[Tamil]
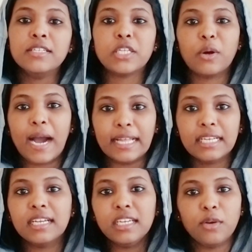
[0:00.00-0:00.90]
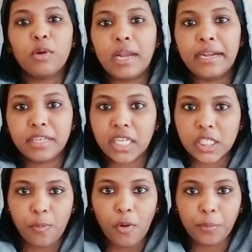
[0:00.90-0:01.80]
ஸோ அதுக்கு நீங்கள் ஒரு லெட்டர்
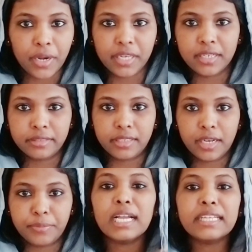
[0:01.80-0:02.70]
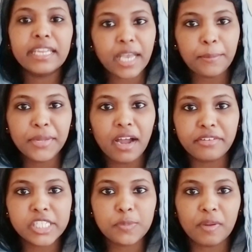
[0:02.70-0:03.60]
ரெஸ்பாண்ட் பண்ணி எழுதுங்க அப்படின்னு இதை நீங்கள் எப்படி
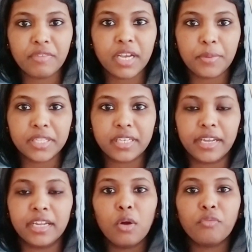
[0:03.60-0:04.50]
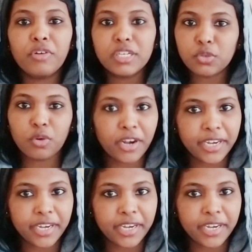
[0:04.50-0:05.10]
அட்ரஸ் பண்ணுவீங்க அப்படின்னு கேட்டிங்கன்னா ஃபர்ஸ்ட் உங்களோட